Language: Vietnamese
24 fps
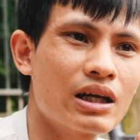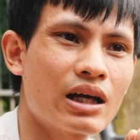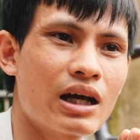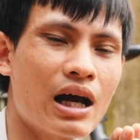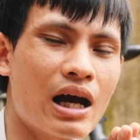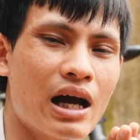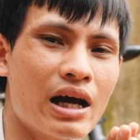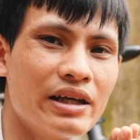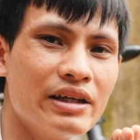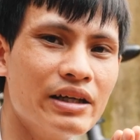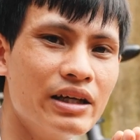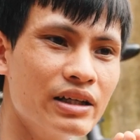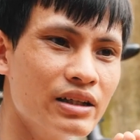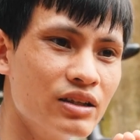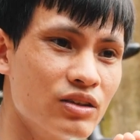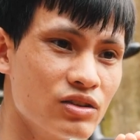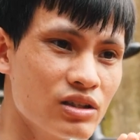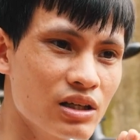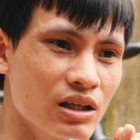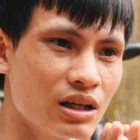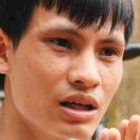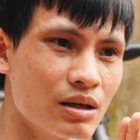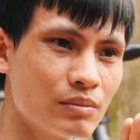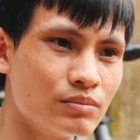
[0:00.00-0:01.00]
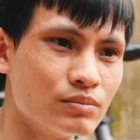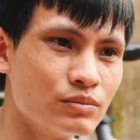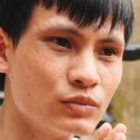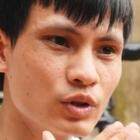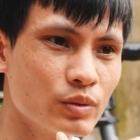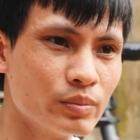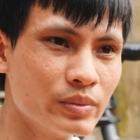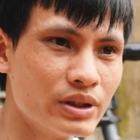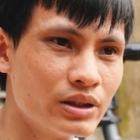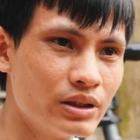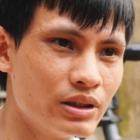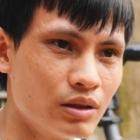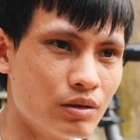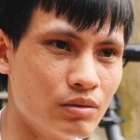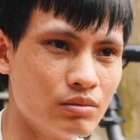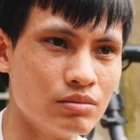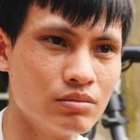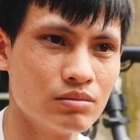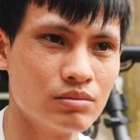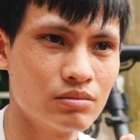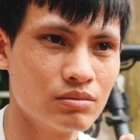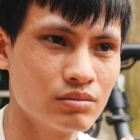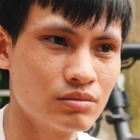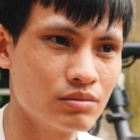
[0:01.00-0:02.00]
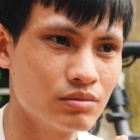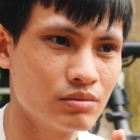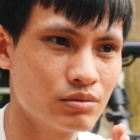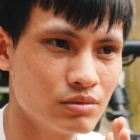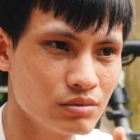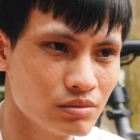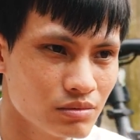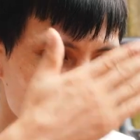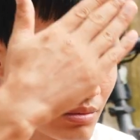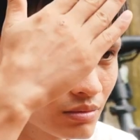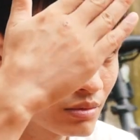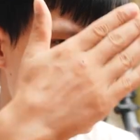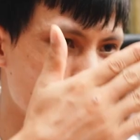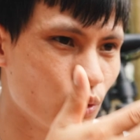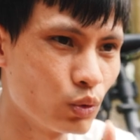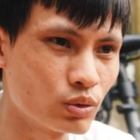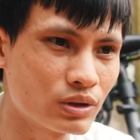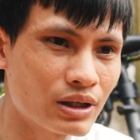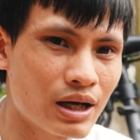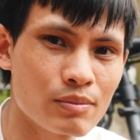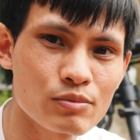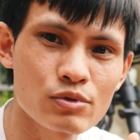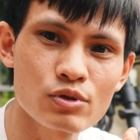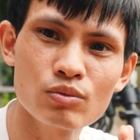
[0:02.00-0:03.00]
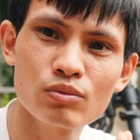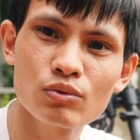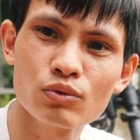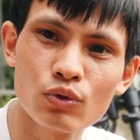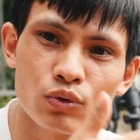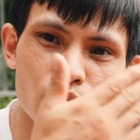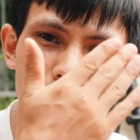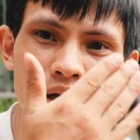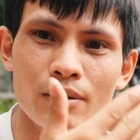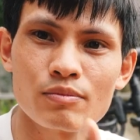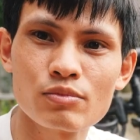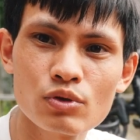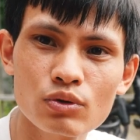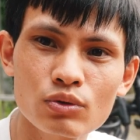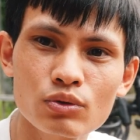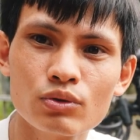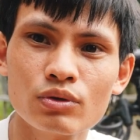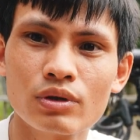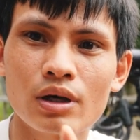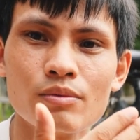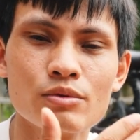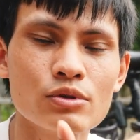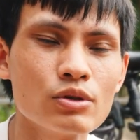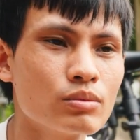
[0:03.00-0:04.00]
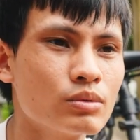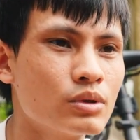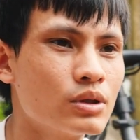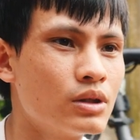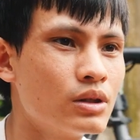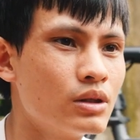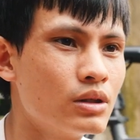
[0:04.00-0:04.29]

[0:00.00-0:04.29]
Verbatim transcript: cái đấy nó rất làm cho mình kiểu cụt cảm xúc cụt cảm xúc cụt cảm xúc